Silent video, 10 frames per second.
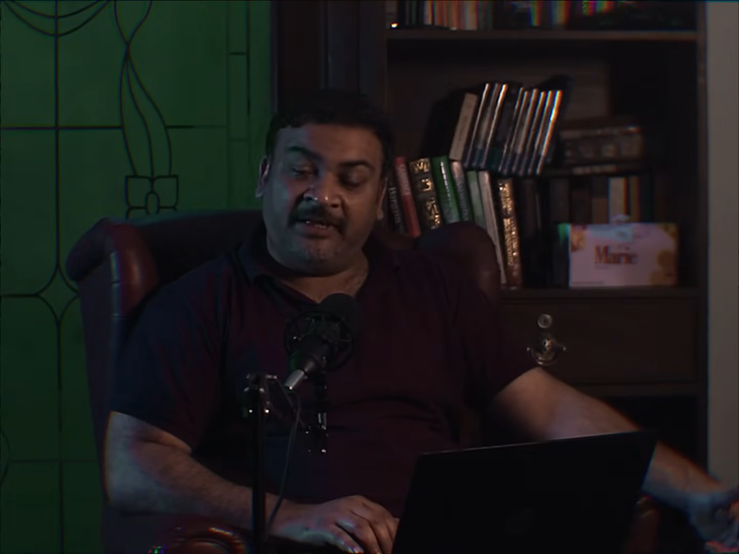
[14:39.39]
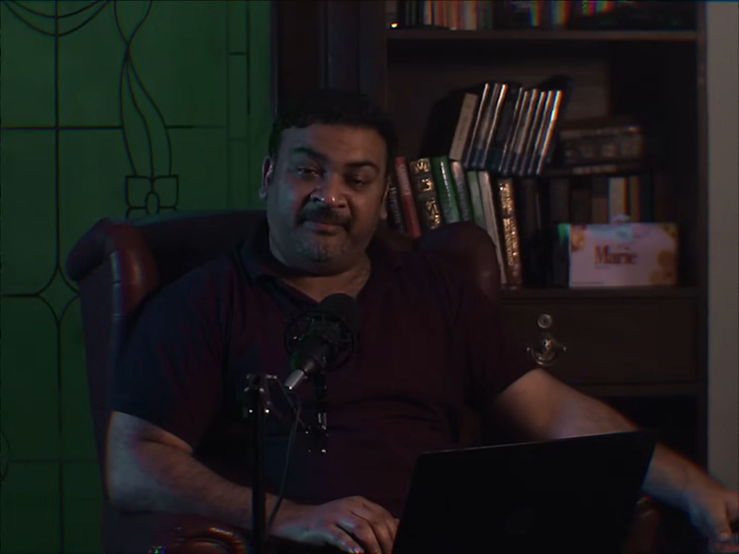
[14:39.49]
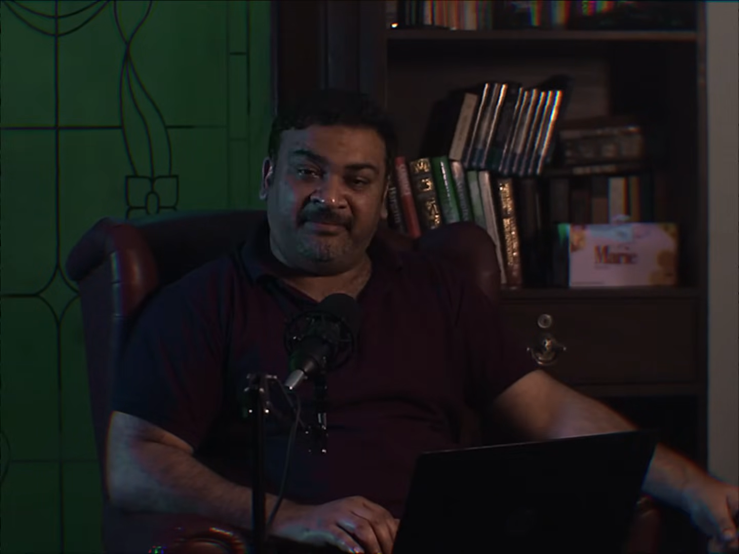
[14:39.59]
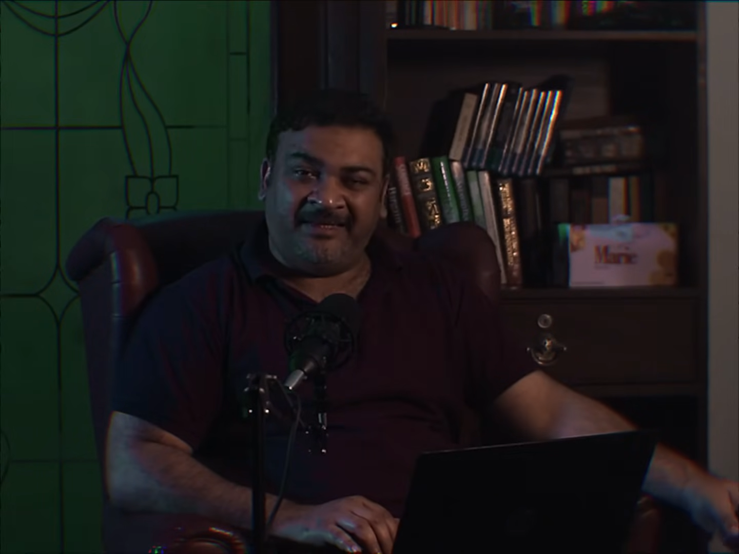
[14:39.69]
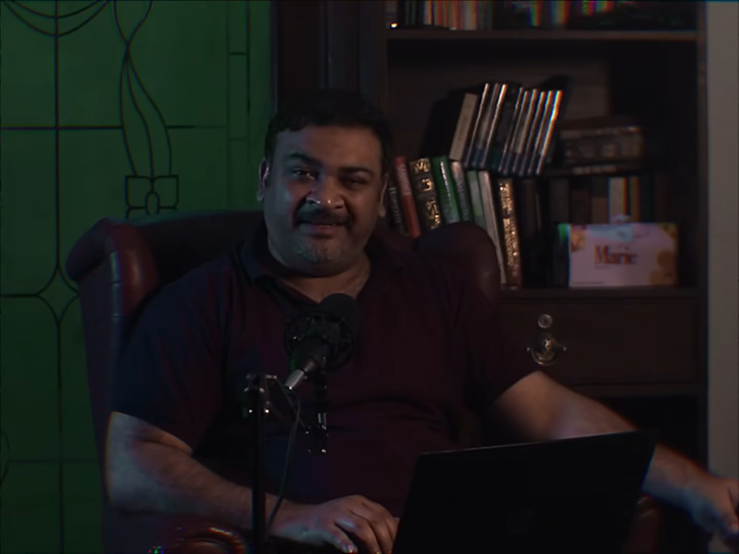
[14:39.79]
ये
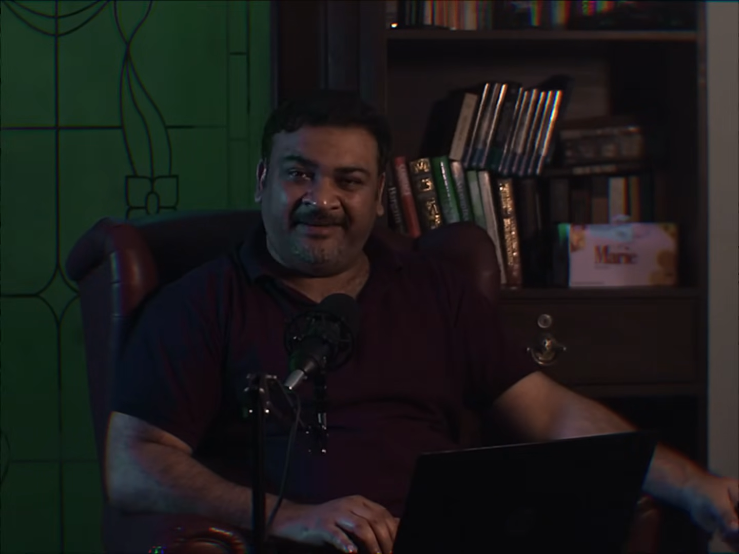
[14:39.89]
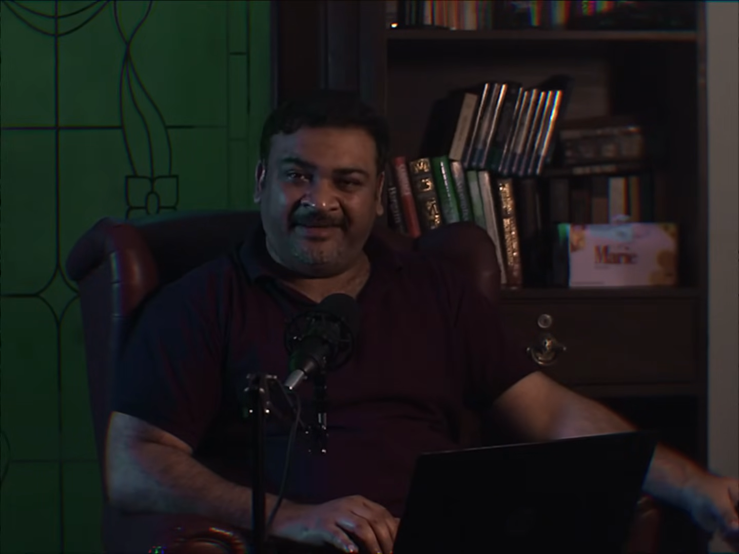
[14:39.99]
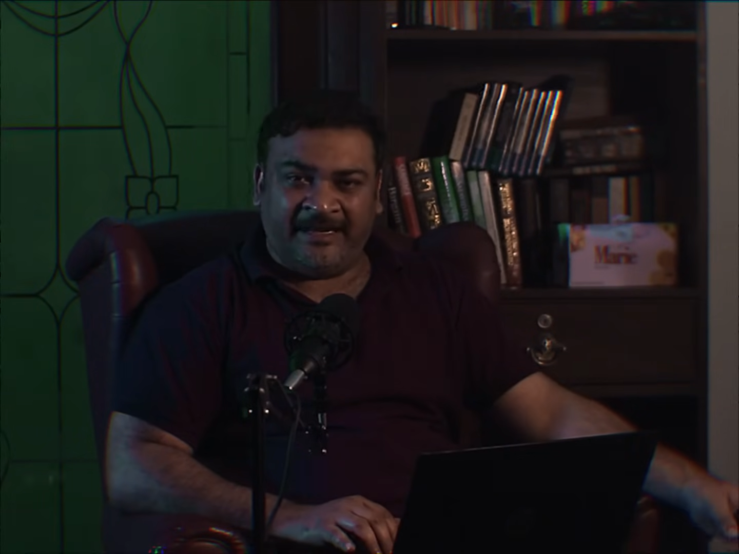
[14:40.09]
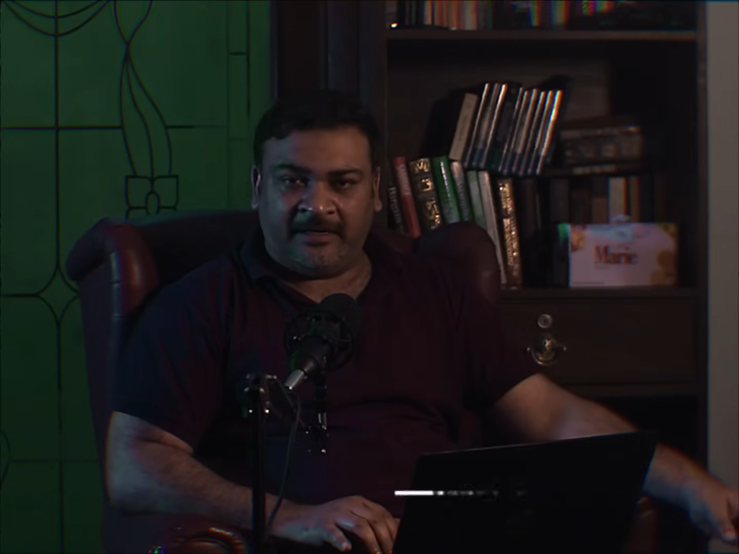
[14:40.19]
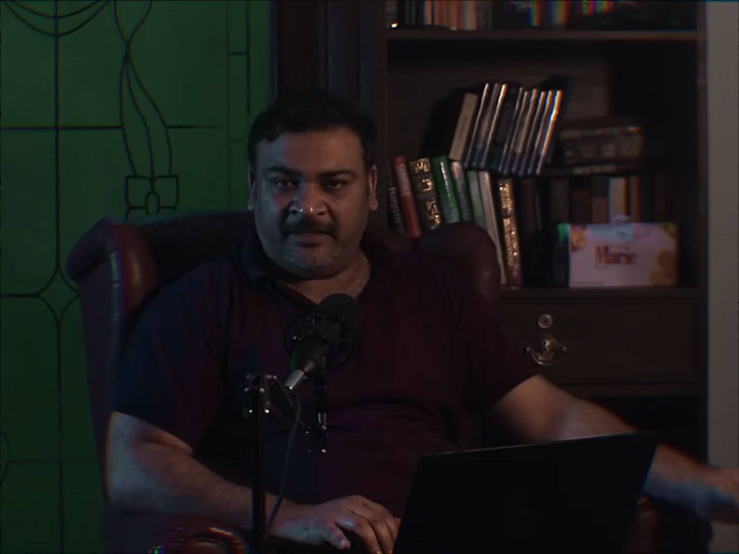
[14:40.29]
अपनी
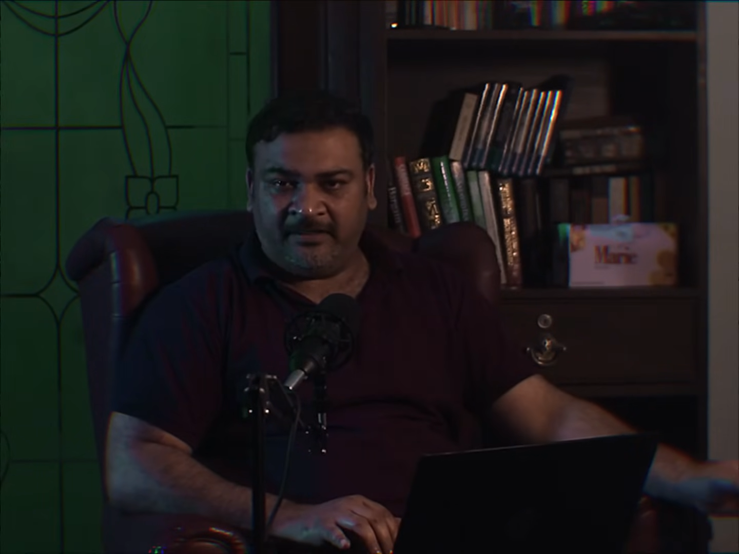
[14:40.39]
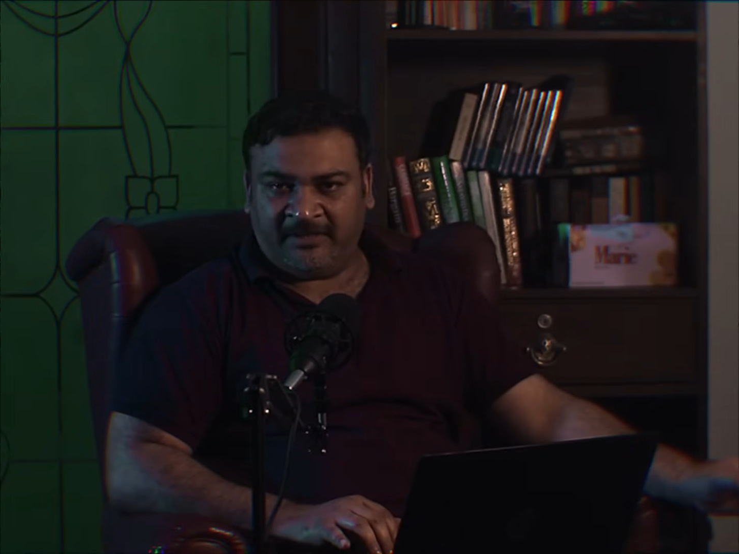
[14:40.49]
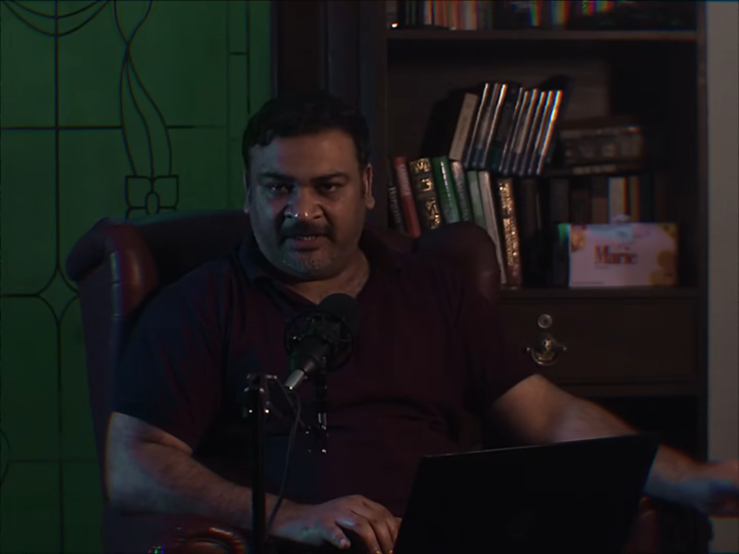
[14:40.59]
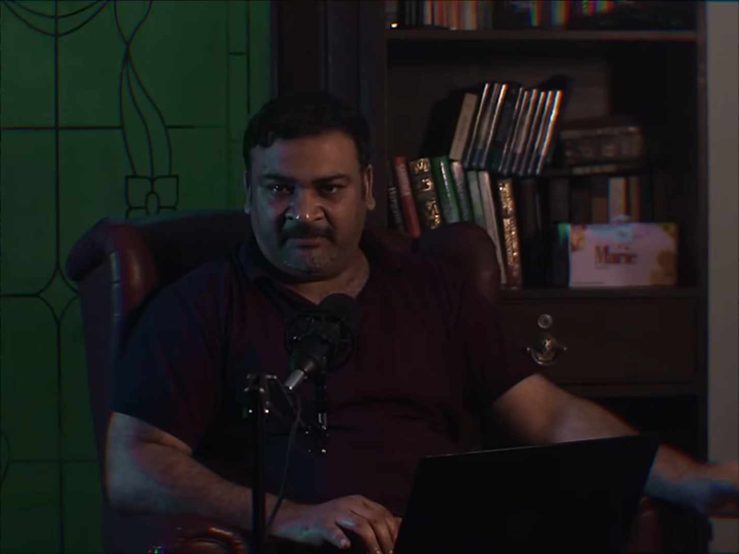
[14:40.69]
गैलरी में